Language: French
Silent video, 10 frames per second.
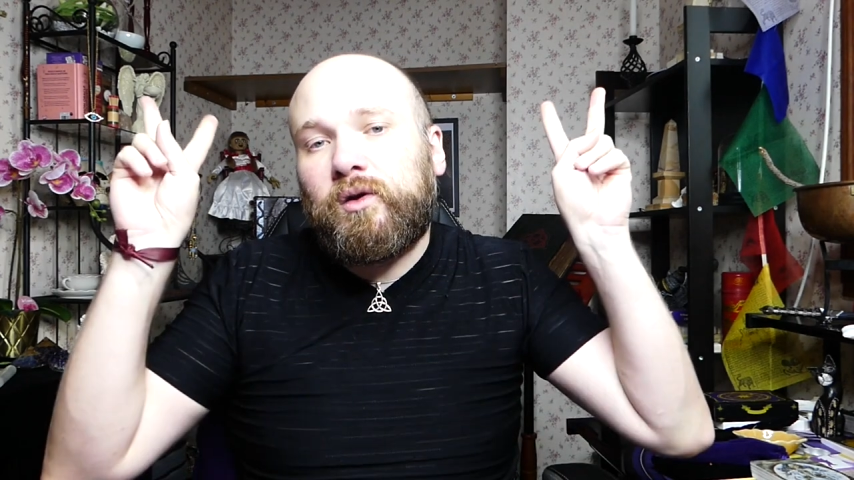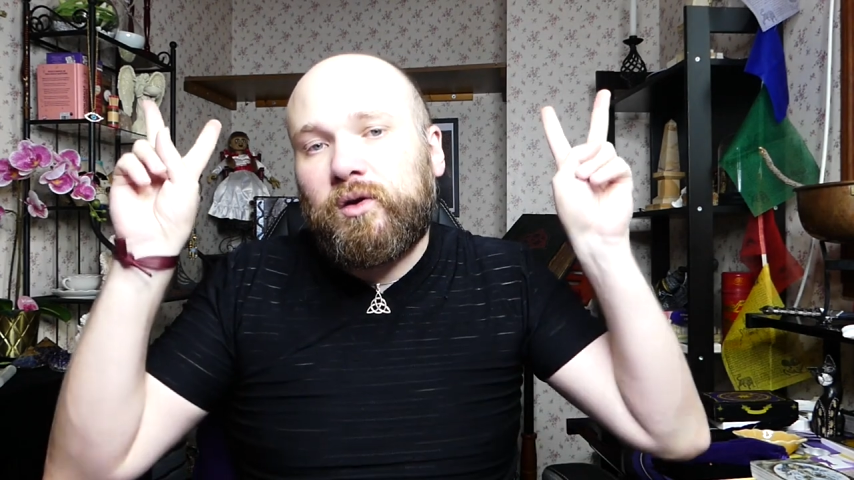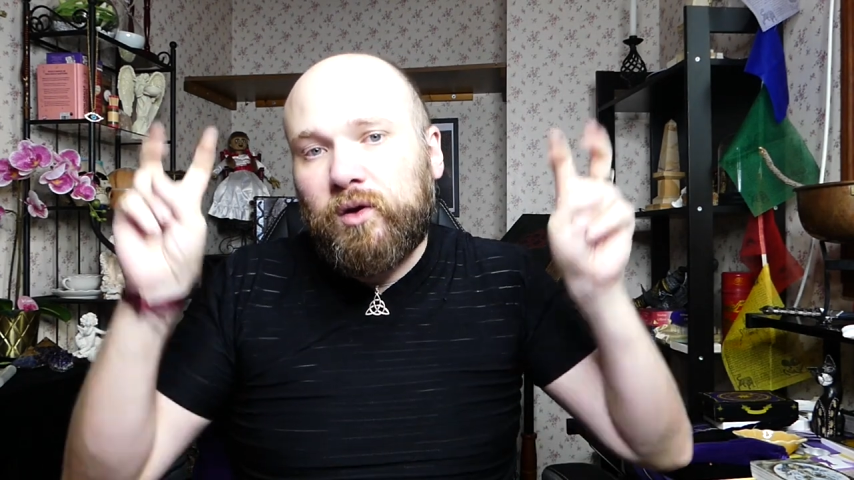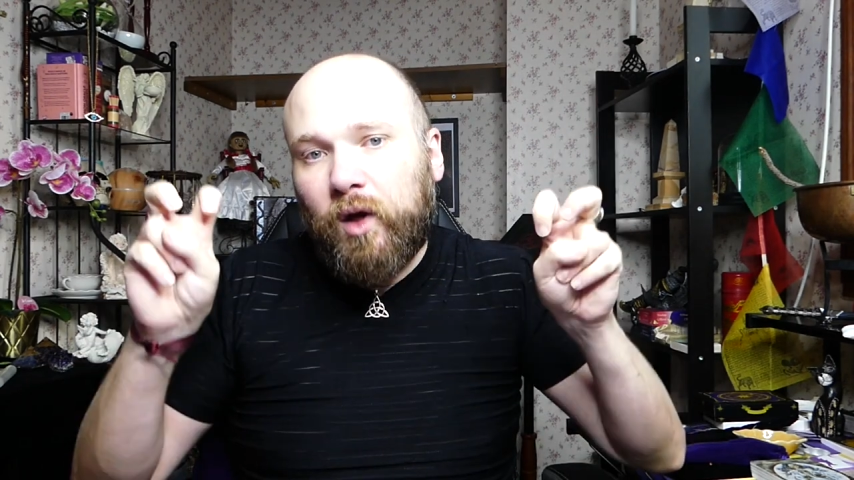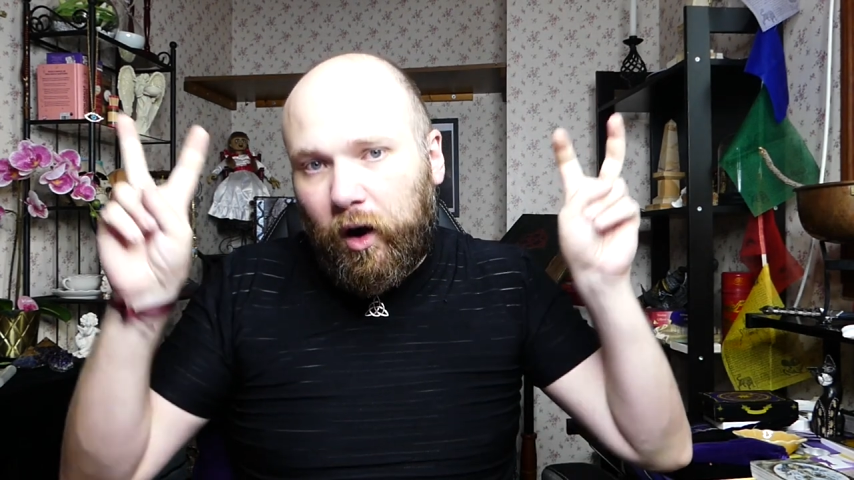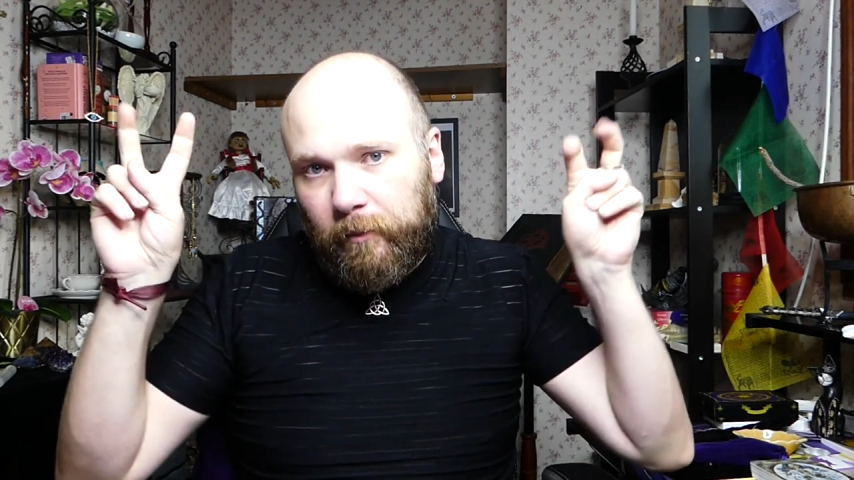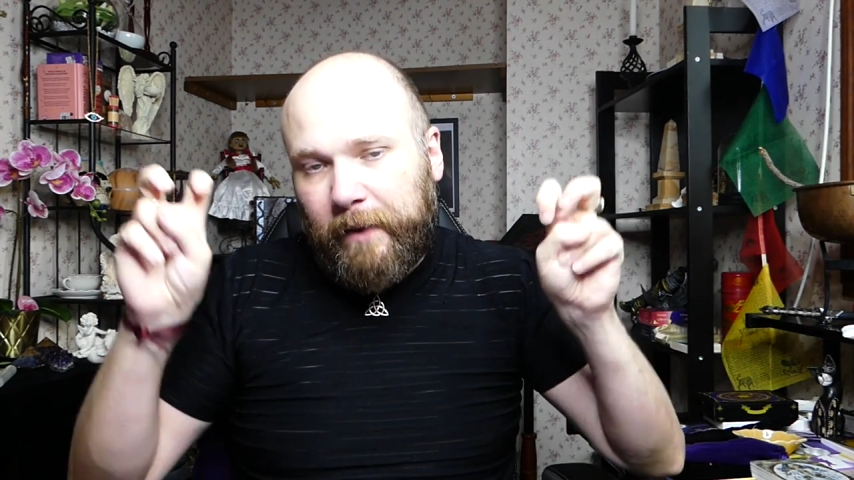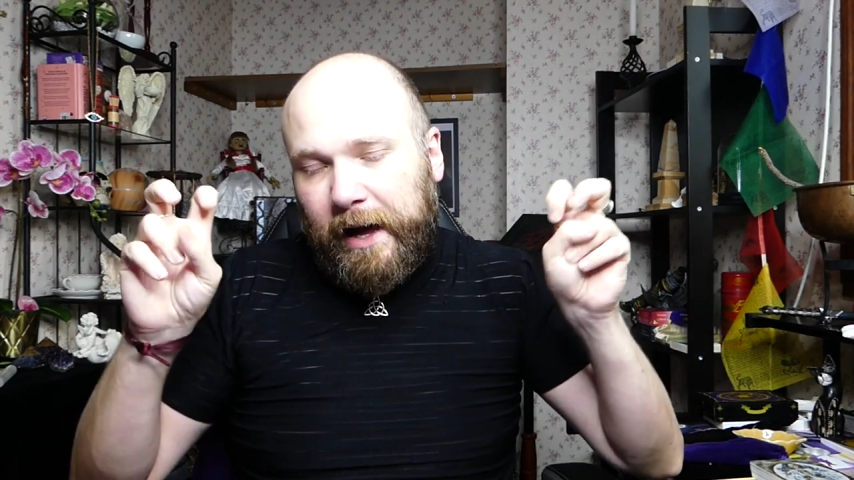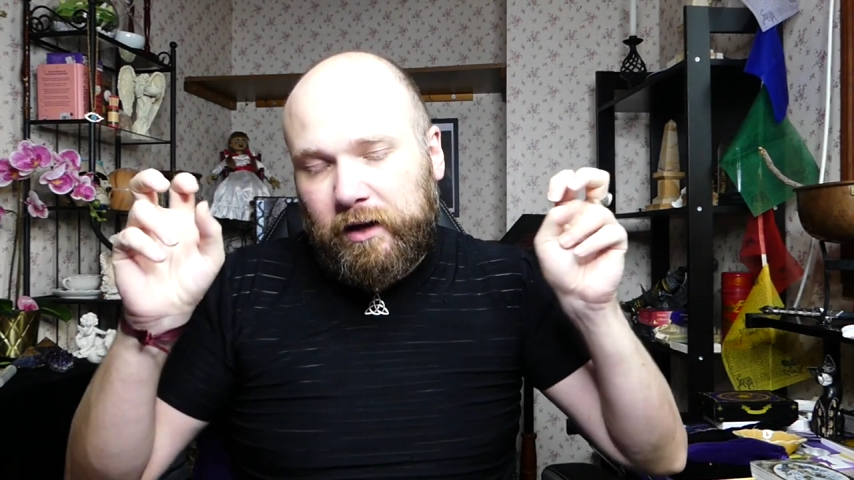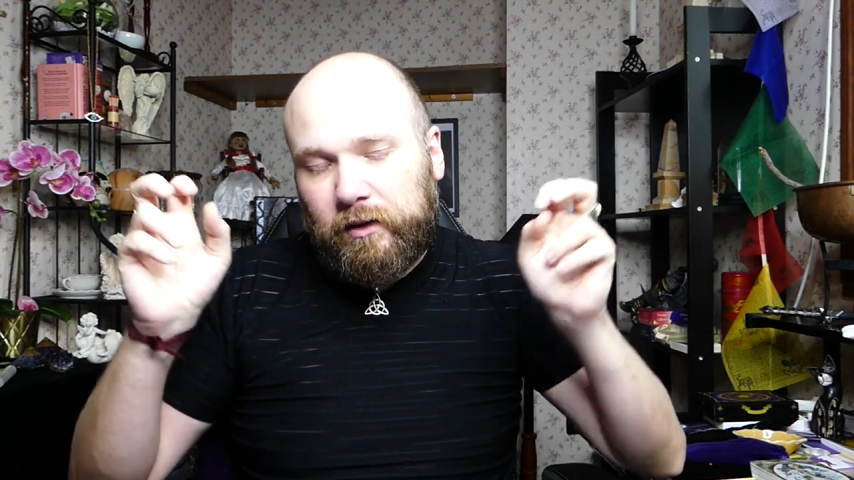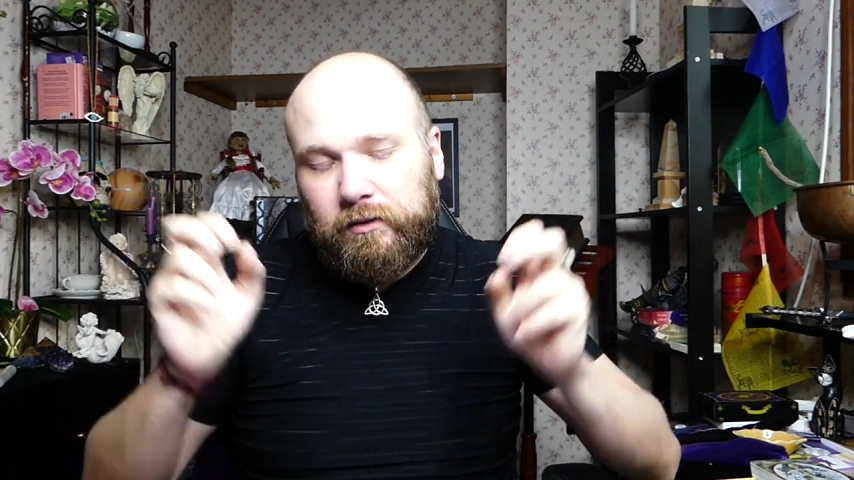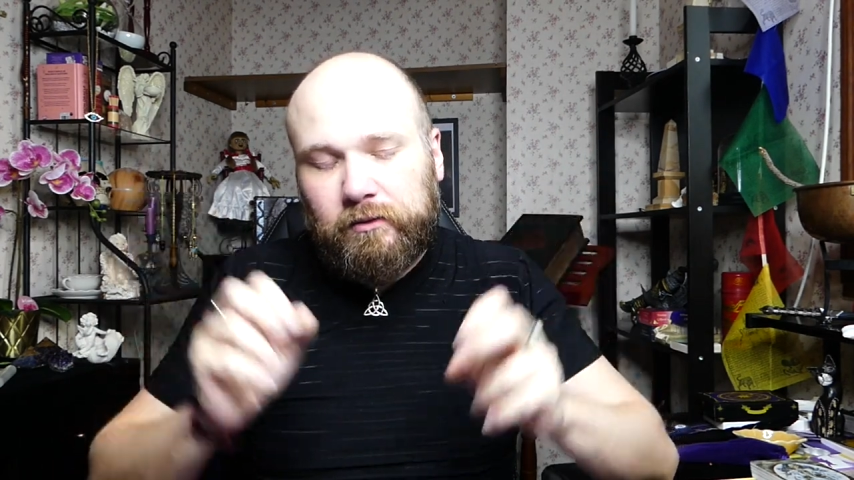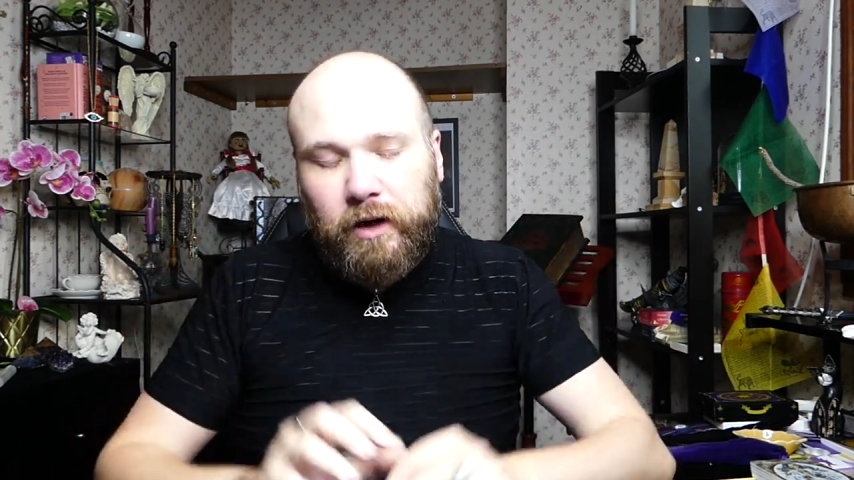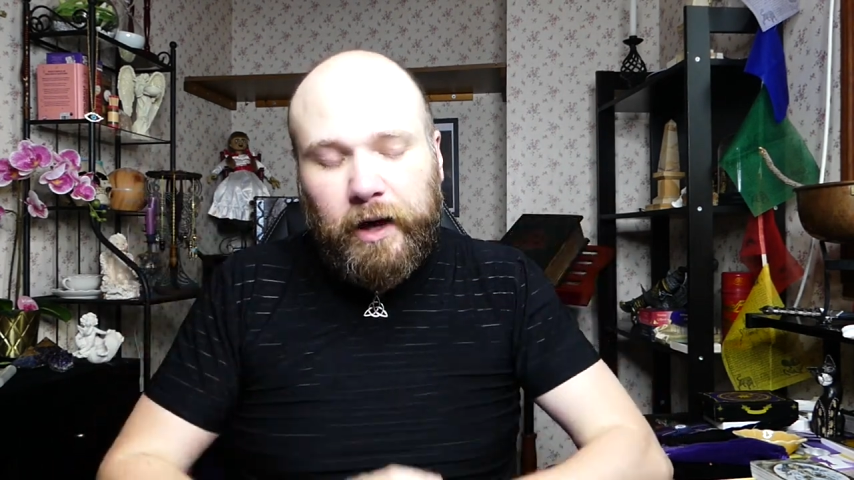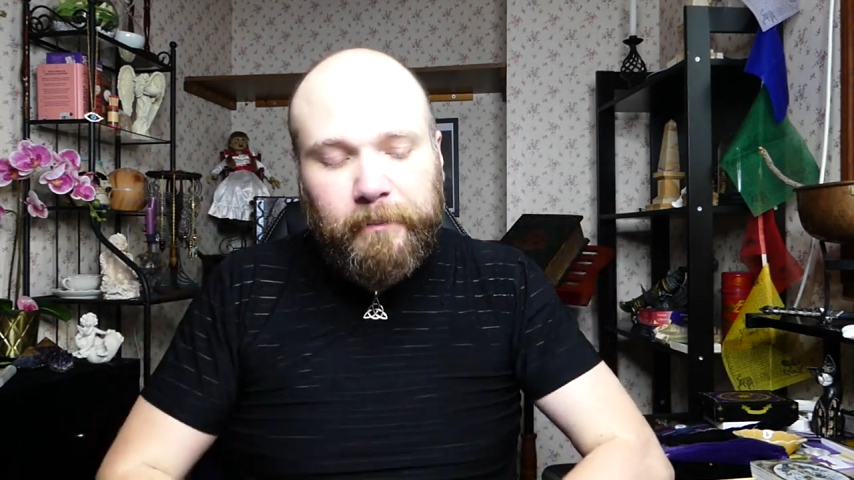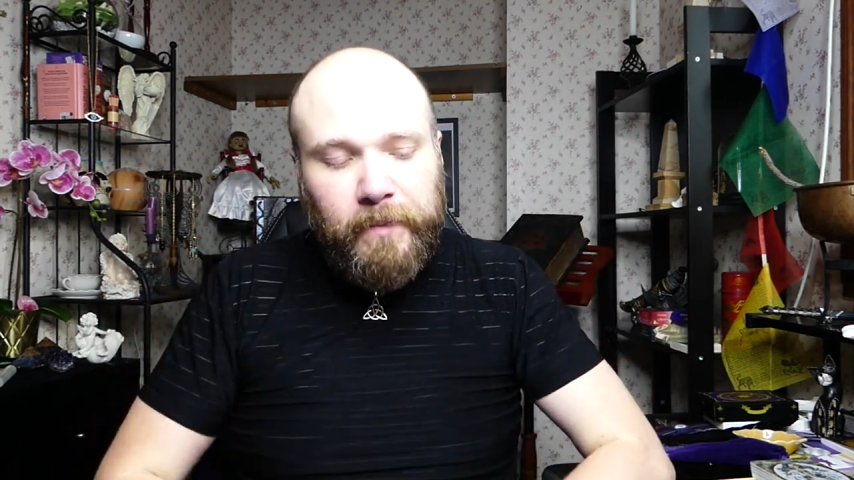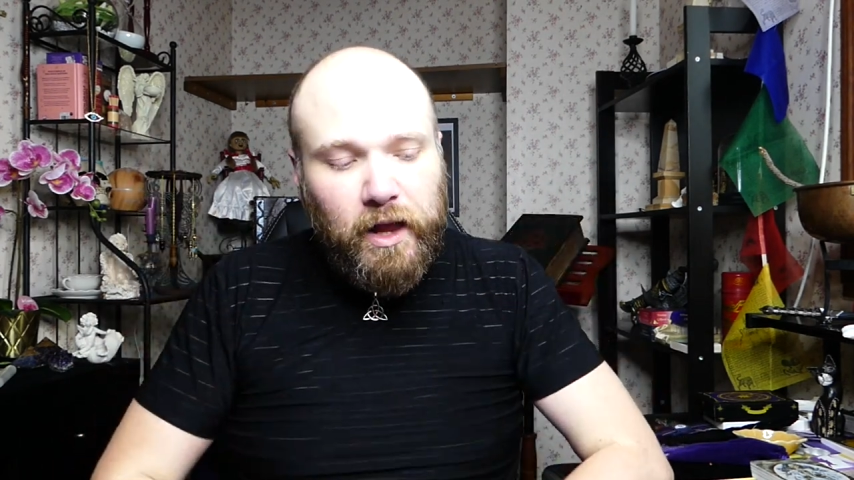normal voilà